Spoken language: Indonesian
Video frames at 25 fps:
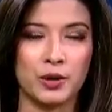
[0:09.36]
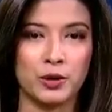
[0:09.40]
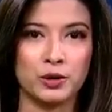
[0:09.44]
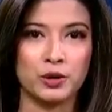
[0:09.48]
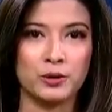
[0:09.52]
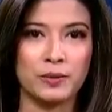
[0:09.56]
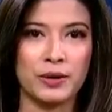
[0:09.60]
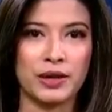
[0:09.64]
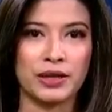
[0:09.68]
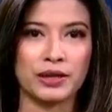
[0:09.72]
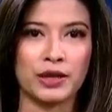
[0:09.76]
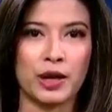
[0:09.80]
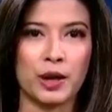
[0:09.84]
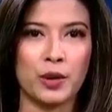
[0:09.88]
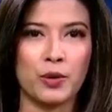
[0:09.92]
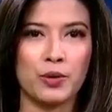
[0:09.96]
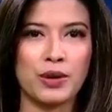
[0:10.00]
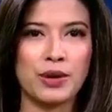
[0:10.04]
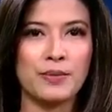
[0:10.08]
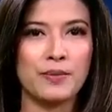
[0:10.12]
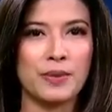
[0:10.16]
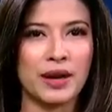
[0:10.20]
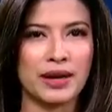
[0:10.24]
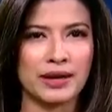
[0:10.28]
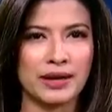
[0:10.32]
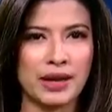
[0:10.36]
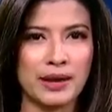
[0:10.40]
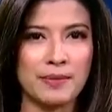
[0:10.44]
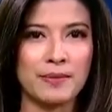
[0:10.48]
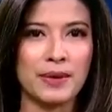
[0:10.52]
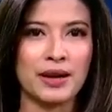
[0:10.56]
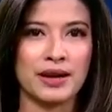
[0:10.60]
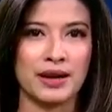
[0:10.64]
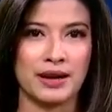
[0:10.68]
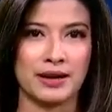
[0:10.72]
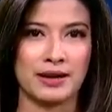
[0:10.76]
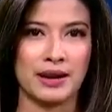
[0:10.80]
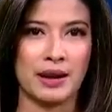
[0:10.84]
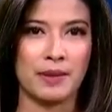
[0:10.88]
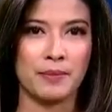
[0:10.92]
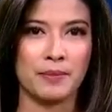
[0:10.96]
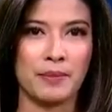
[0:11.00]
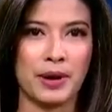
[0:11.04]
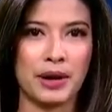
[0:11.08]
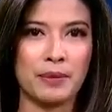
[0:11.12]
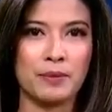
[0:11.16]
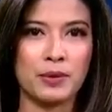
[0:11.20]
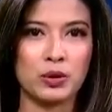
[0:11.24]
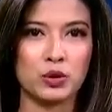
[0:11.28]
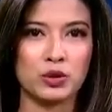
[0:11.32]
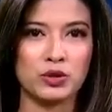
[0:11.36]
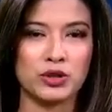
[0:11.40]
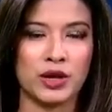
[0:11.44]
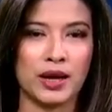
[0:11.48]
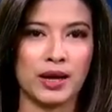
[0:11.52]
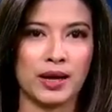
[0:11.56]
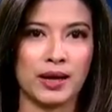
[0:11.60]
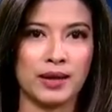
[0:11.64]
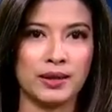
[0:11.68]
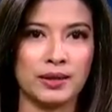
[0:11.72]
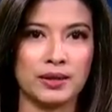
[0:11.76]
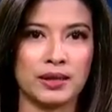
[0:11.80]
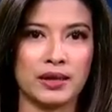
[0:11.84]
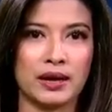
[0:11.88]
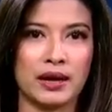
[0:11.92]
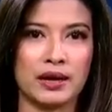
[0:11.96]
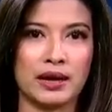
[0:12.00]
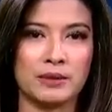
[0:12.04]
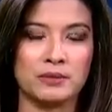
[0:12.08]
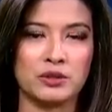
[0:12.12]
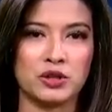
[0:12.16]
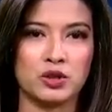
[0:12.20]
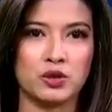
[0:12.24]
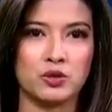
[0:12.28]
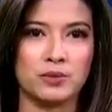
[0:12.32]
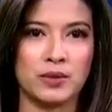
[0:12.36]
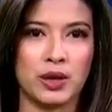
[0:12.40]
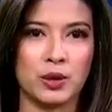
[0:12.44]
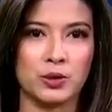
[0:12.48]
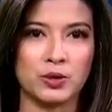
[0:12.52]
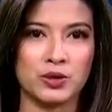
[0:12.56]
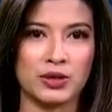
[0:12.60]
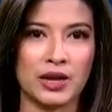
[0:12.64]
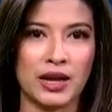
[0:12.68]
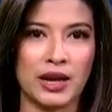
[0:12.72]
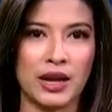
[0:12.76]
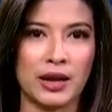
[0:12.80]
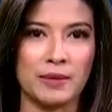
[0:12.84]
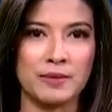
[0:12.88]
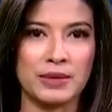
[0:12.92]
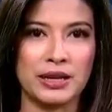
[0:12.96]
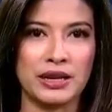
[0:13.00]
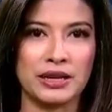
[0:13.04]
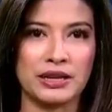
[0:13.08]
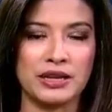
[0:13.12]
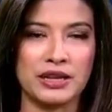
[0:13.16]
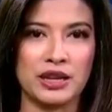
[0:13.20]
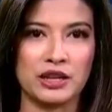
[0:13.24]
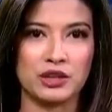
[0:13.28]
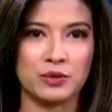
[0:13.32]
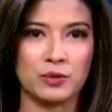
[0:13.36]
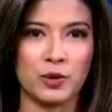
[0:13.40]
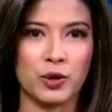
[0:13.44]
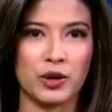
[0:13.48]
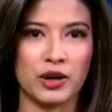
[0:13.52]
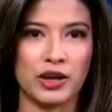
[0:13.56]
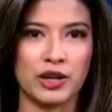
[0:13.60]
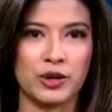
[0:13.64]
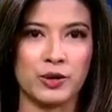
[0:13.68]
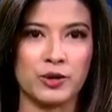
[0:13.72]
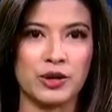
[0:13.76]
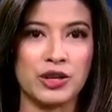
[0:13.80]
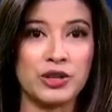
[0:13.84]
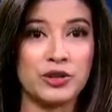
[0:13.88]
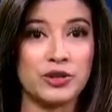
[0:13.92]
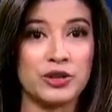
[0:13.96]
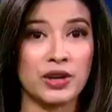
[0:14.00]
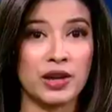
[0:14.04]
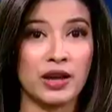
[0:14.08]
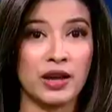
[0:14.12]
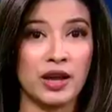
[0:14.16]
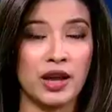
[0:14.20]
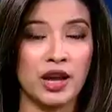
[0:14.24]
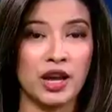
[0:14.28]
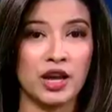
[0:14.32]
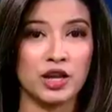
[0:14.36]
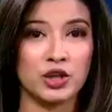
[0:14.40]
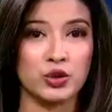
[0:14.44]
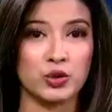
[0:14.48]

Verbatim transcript: Untuk mengetahui bagaimana dampak perusakan terhadap sejumlah usaha milik diaspora Indonesia,